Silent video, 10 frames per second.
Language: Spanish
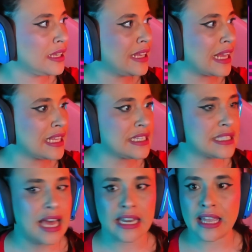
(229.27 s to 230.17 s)
Y aquí
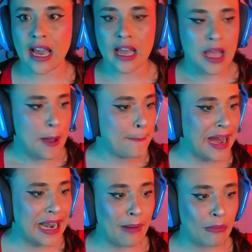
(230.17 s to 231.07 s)
estaría.
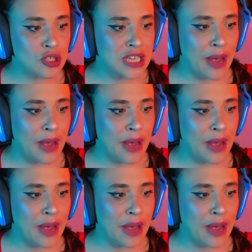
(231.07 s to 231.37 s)
Vale, vamos a